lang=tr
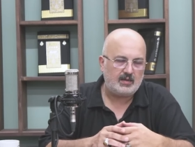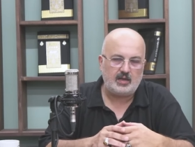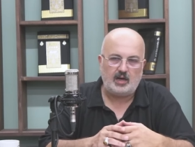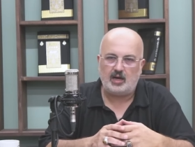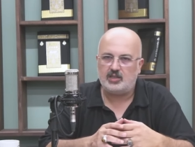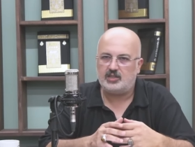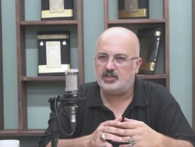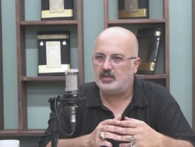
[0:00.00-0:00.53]

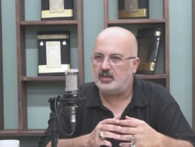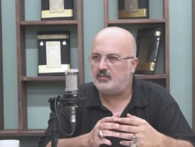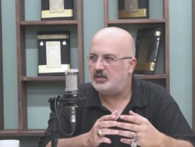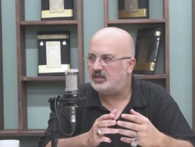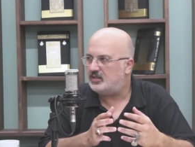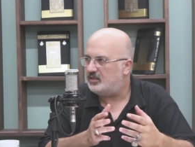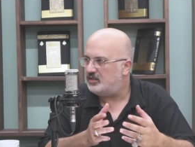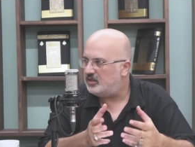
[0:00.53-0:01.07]

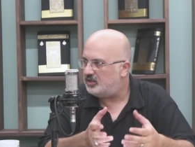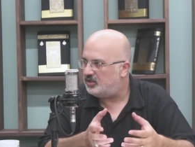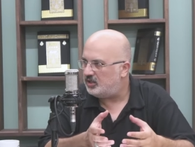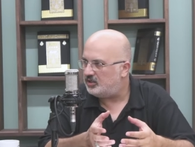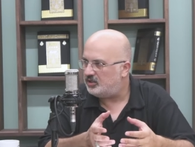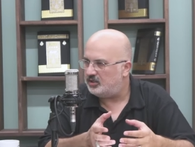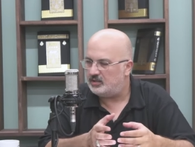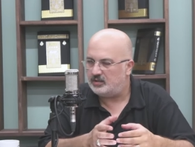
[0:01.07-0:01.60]
Karşılama sizi
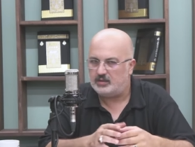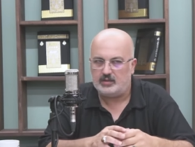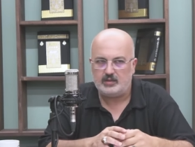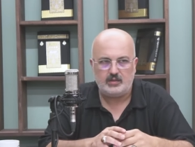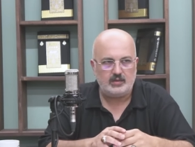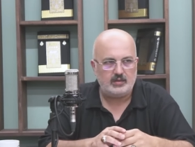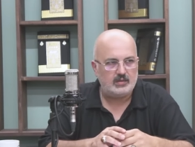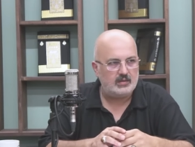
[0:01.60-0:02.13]

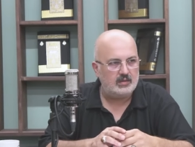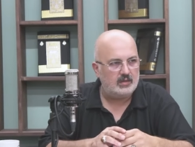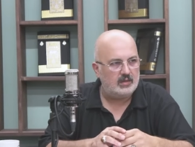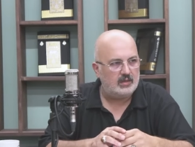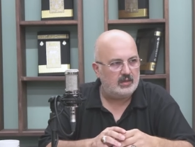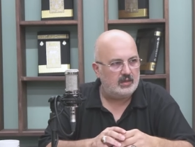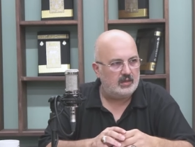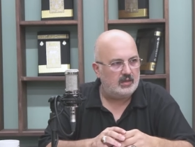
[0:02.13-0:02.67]
şaşırtır
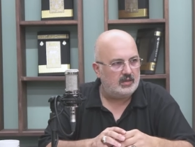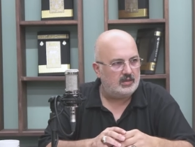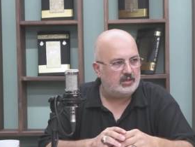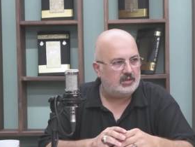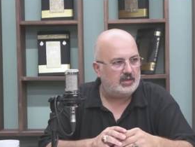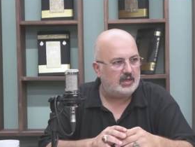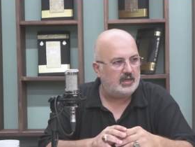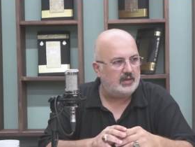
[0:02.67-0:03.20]

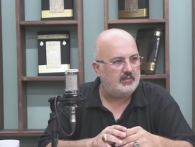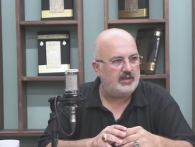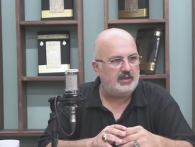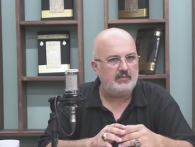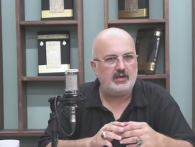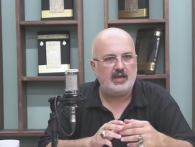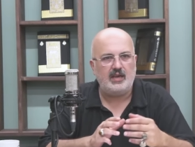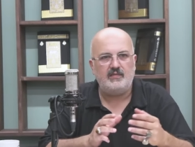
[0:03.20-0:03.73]
işte ne
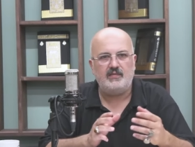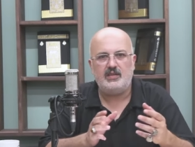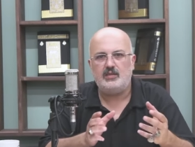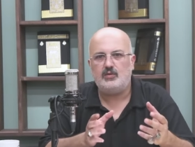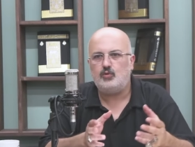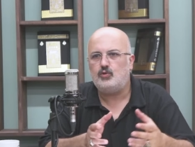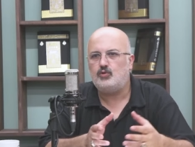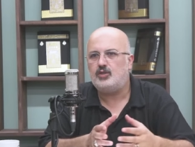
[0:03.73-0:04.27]
bileyim
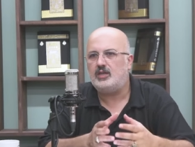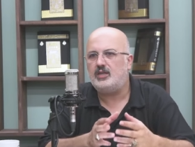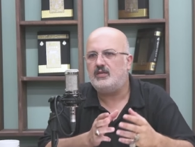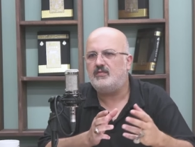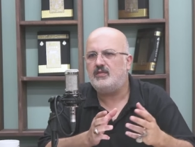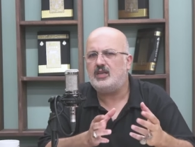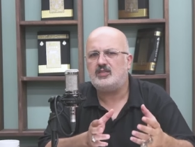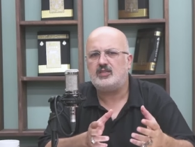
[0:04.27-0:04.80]
evin
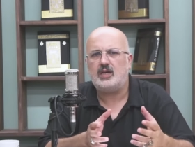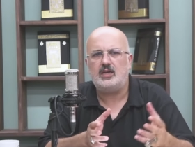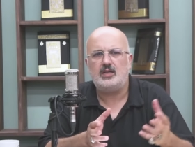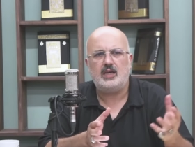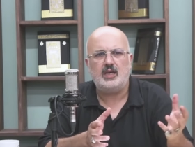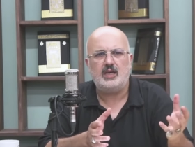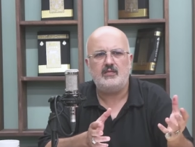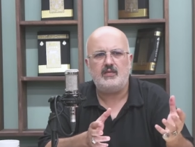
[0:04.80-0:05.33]
düzeni
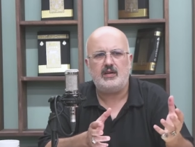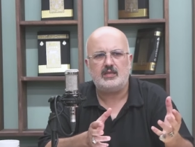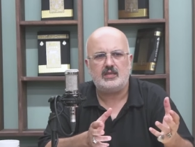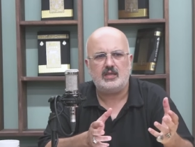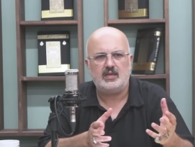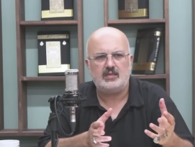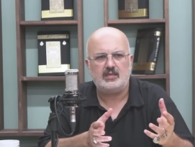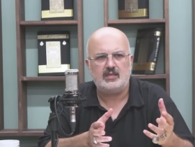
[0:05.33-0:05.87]
vesaire
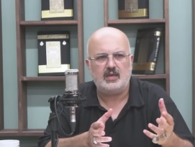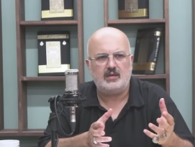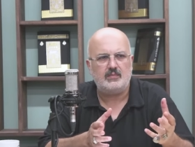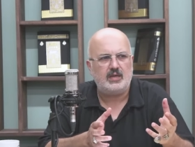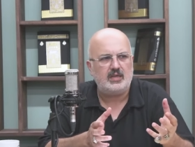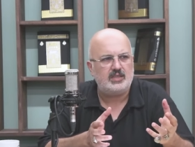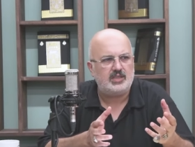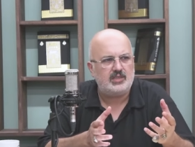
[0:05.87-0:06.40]
eyvah dersin ya
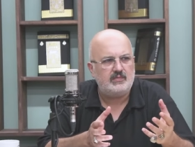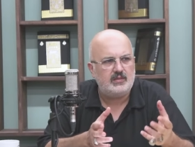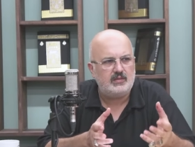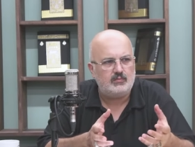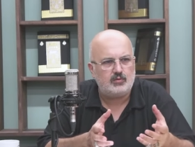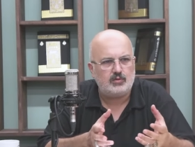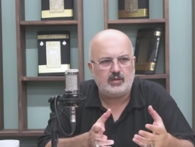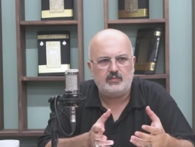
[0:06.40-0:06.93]
ben
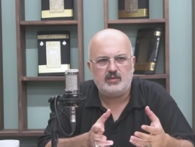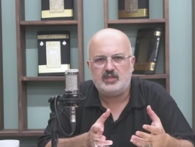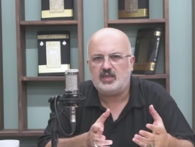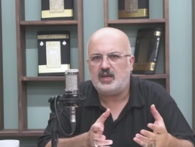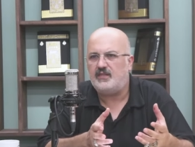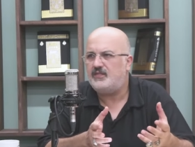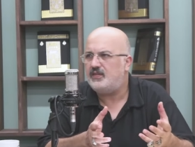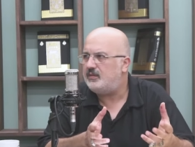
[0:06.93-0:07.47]
şimdi burada
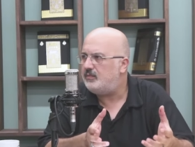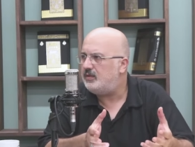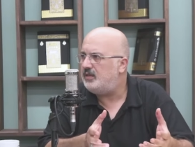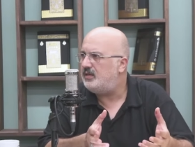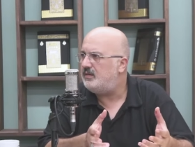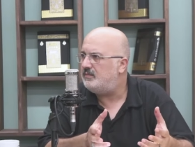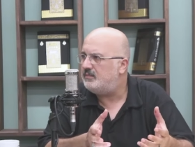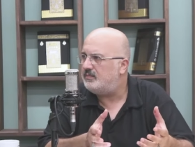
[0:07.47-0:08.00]
misafir
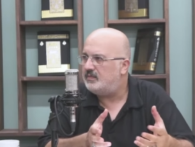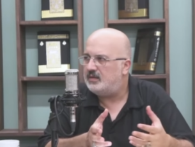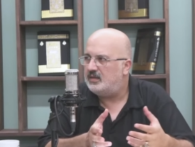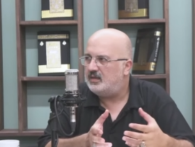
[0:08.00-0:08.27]
miyim?